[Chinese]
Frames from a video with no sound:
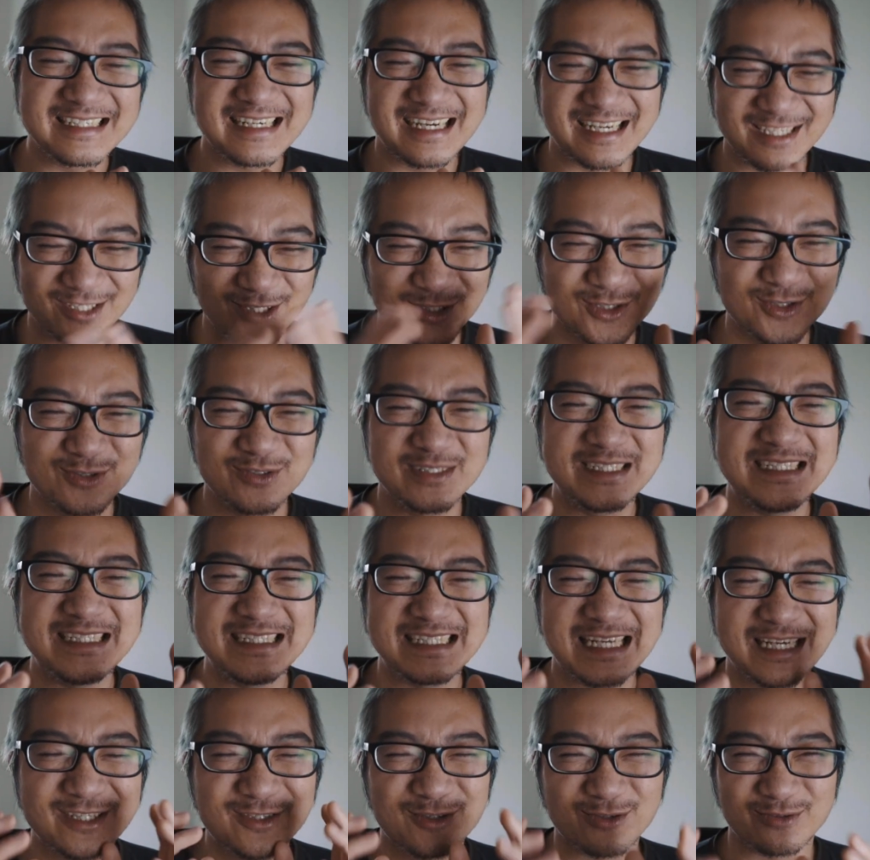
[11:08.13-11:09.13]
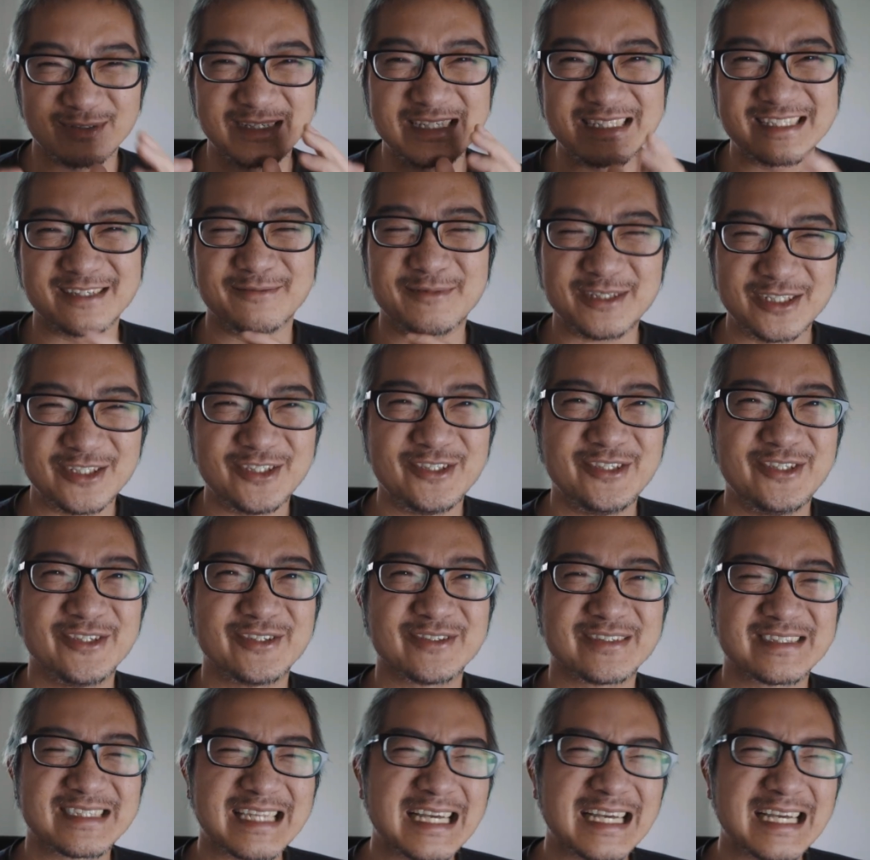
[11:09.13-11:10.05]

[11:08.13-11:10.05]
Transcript: 很多东西才懂得怎么去用。